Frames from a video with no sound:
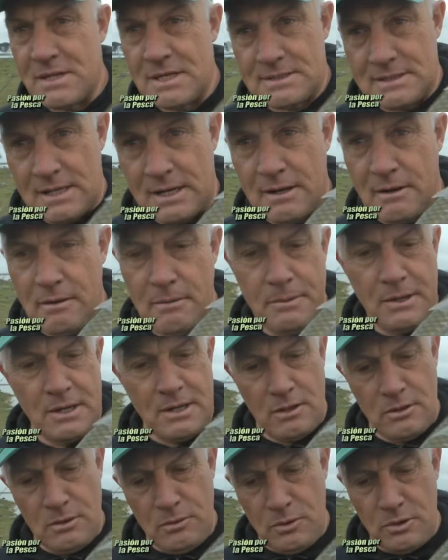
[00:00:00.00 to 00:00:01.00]
sacaban
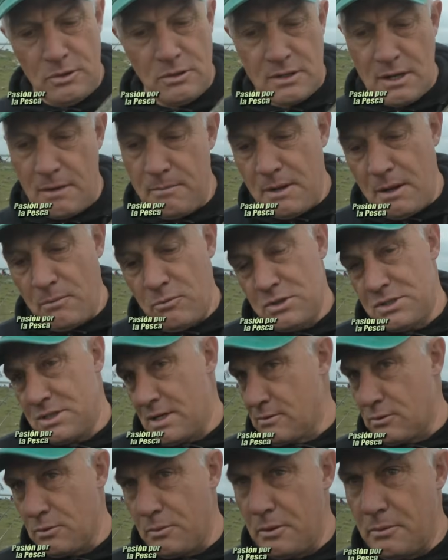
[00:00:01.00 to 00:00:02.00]
pescado. Y bueno, cambiamos y
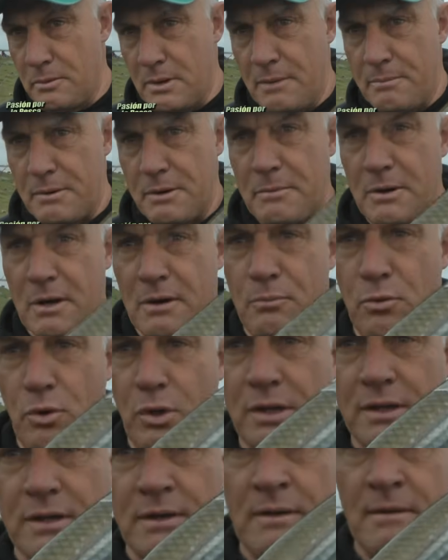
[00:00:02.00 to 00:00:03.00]
ya tuvimos la primera
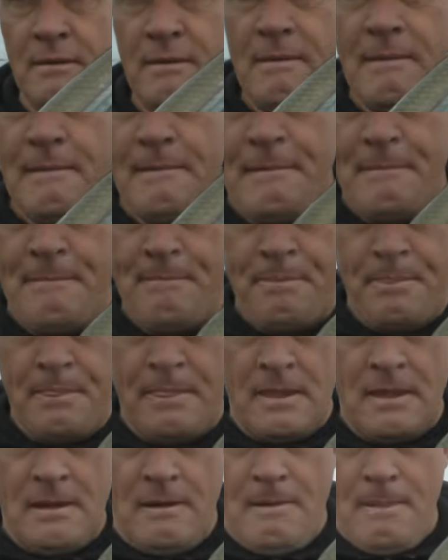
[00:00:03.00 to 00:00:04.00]
respuesta. Bueno, había
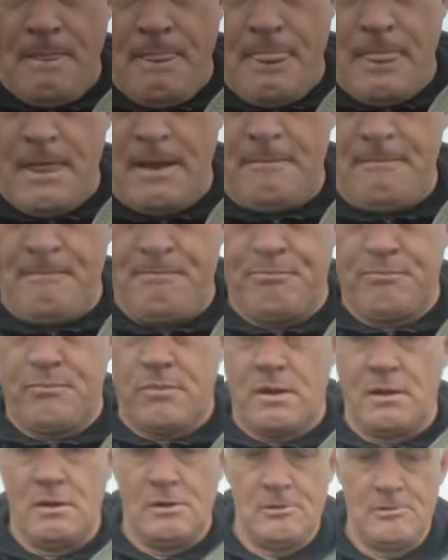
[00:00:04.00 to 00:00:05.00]
que cambiar, había
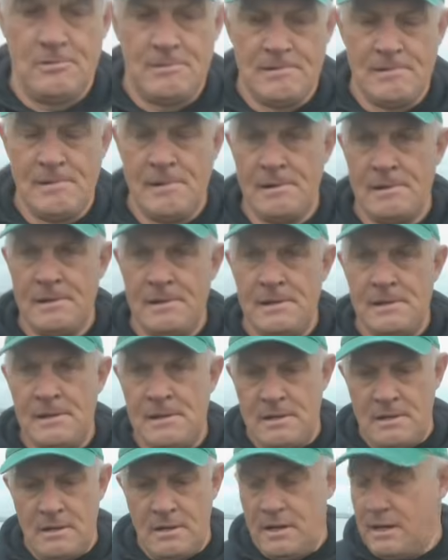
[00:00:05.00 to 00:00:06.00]
donde estábamos no picaba nada.
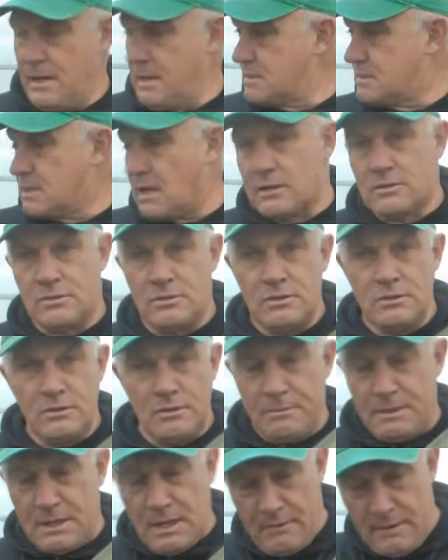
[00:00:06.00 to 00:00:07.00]
Exacto,
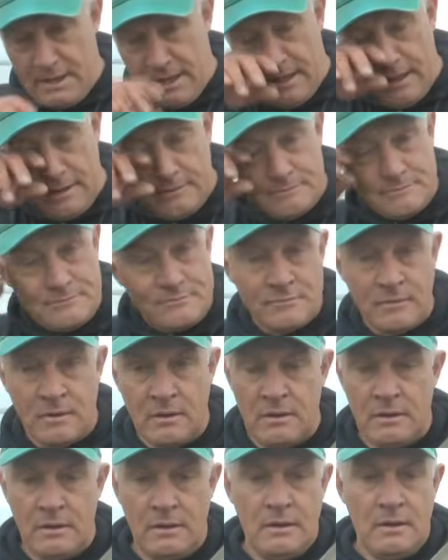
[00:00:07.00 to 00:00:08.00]
no picaba nada.
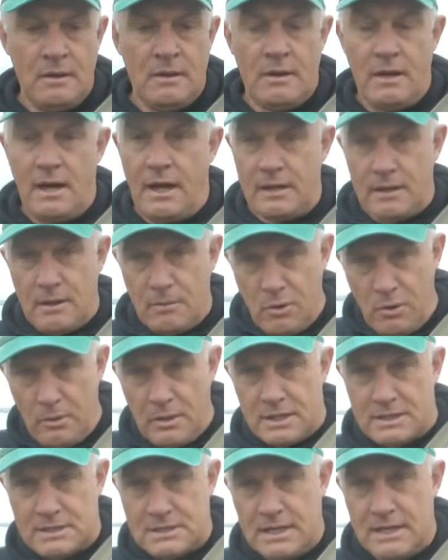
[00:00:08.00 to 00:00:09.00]
Hay que
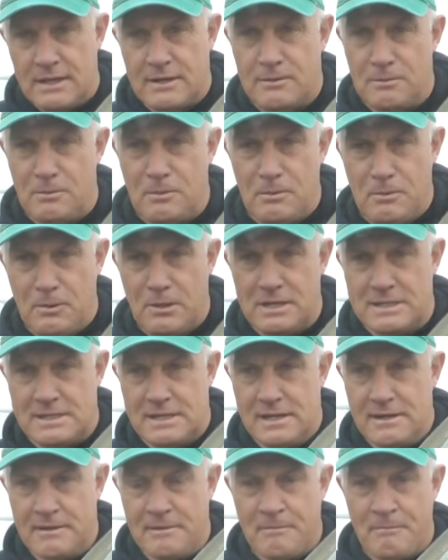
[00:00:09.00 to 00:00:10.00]
moverse, como vos
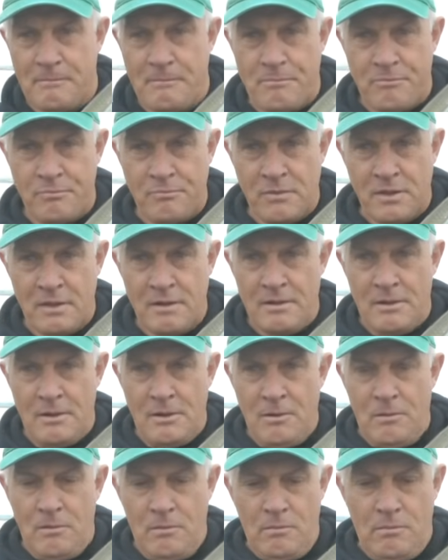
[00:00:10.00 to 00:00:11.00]
decís.
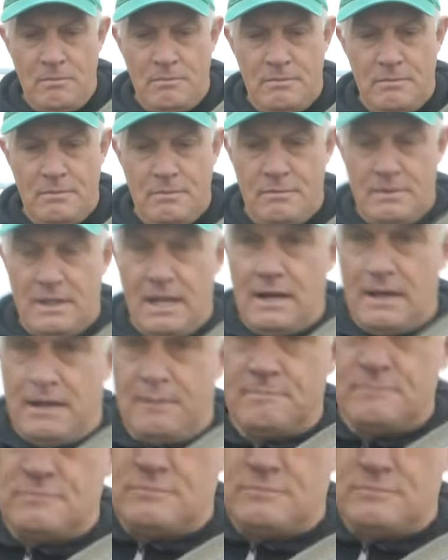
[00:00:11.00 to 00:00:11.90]
Bien, bueno. Dale.